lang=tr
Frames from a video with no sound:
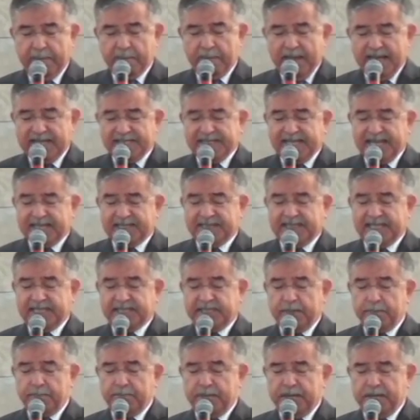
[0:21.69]
Meslek
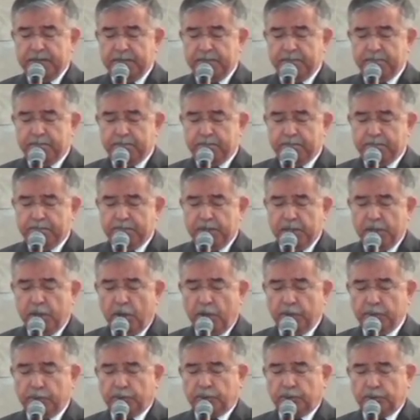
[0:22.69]
Lisesi 1
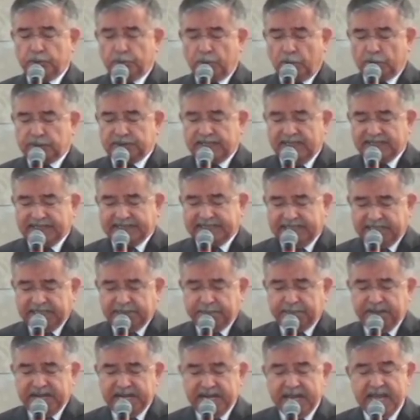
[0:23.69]
milyon
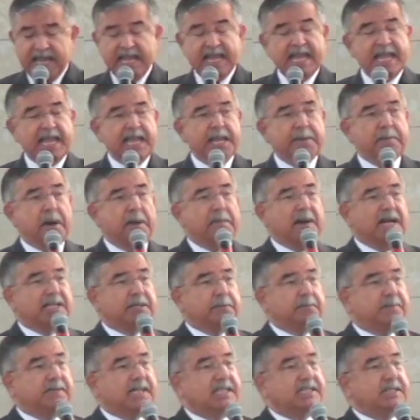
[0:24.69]
398 bin. İmam
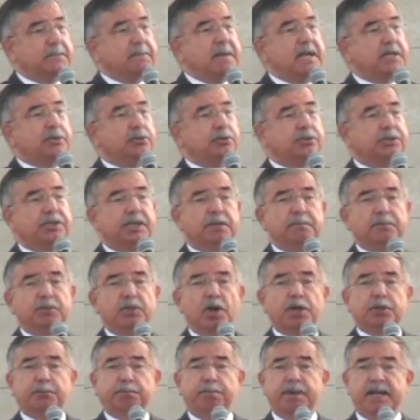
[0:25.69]
Hatip Lisesi
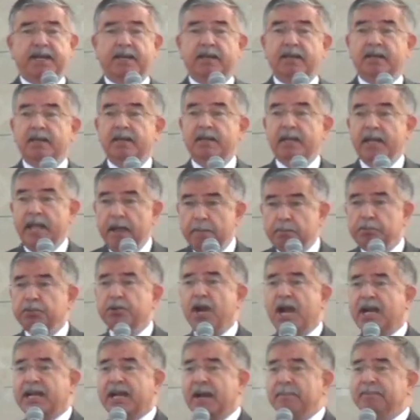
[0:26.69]
524 bin. E
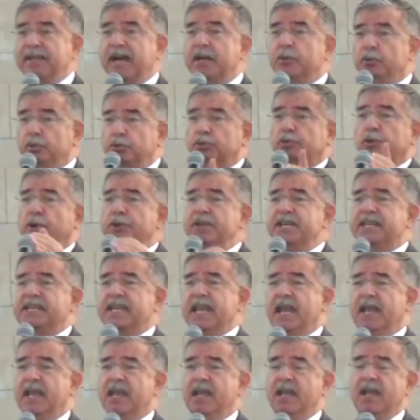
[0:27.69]
bu rakamlar yüzde
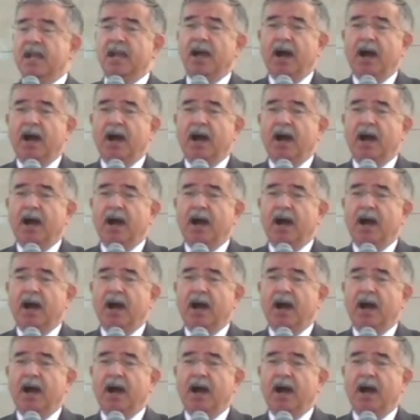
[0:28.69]
12.